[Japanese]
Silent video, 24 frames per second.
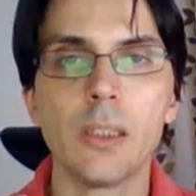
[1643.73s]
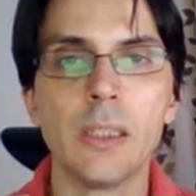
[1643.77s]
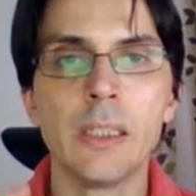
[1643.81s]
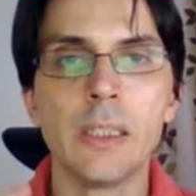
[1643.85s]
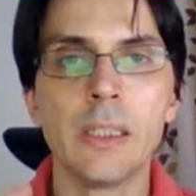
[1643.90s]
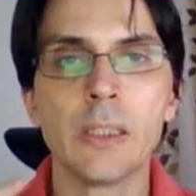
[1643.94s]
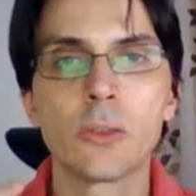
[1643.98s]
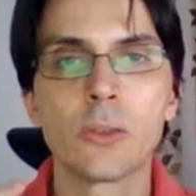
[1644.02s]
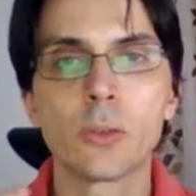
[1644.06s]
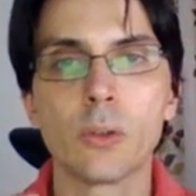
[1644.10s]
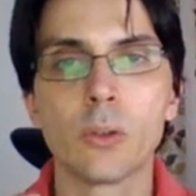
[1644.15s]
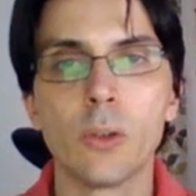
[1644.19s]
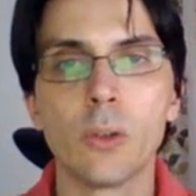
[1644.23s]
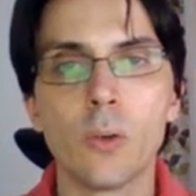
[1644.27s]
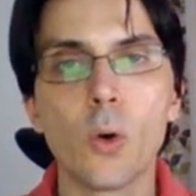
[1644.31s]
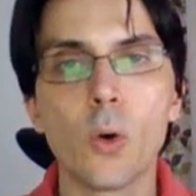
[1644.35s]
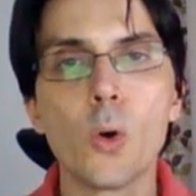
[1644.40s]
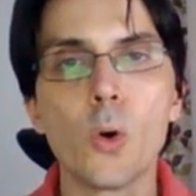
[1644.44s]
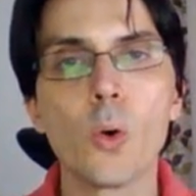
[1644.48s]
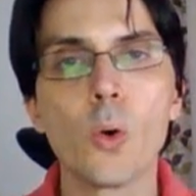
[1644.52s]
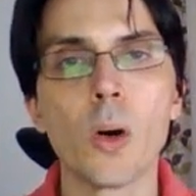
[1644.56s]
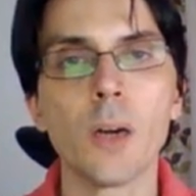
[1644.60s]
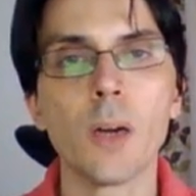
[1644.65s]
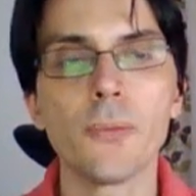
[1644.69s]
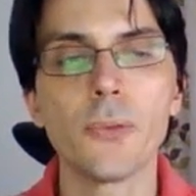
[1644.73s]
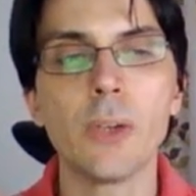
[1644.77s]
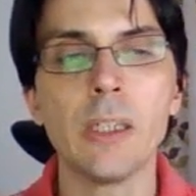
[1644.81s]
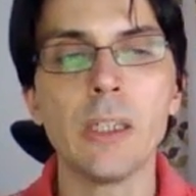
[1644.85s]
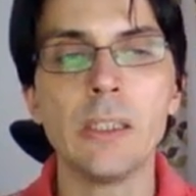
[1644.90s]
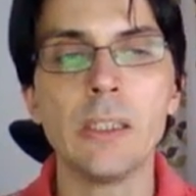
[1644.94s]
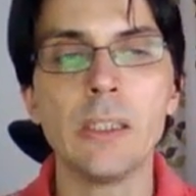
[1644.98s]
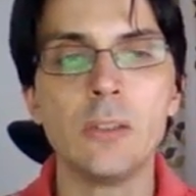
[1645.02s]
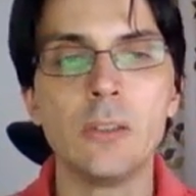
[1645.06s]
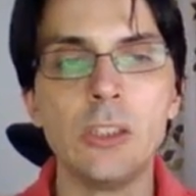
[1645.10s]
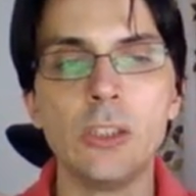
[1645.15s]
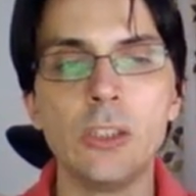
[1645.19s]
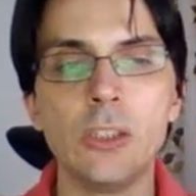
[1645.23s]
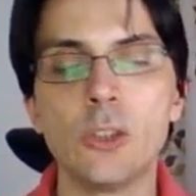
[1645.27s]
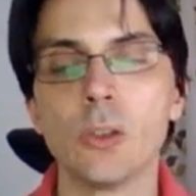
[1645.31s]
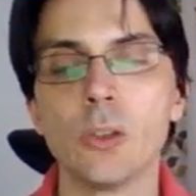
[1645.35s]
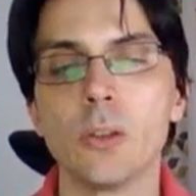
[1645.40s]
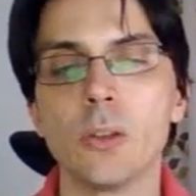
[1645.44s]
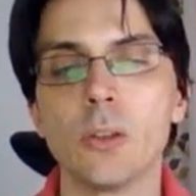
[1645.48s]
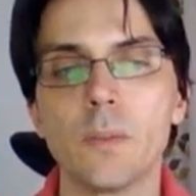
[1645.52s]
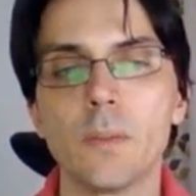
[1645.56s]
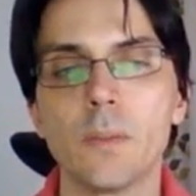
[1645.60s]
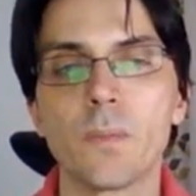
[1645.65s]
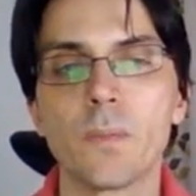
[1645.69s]
えーと、O of N2
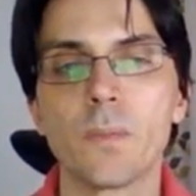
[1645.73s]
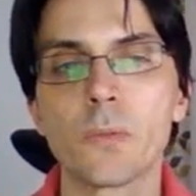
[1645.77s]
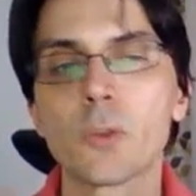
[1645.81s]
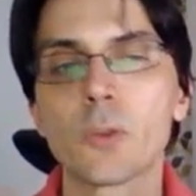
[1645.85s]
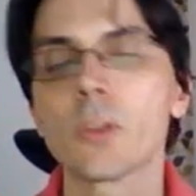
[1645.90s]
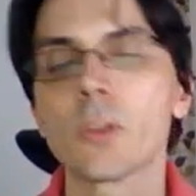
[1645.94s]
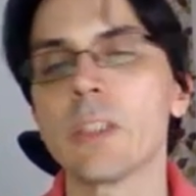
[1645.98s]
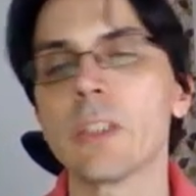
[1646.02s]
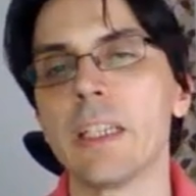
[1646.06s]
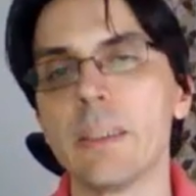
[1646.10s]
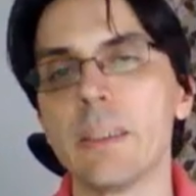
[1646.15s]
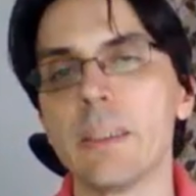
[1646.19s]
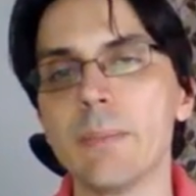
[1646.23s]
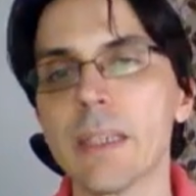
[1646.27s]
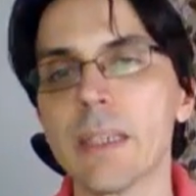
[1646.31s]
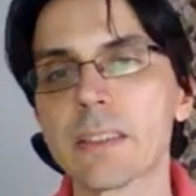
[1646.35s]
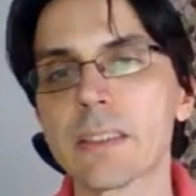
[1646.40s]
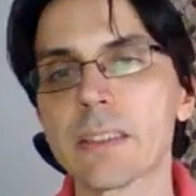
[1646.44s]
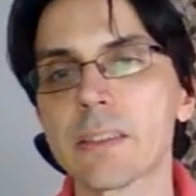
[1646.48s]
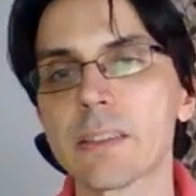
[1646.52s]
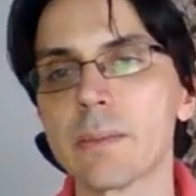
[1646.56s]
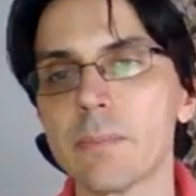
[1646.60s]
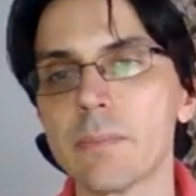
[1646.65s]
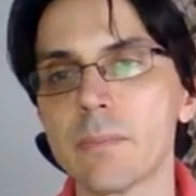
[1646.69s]
乗となります。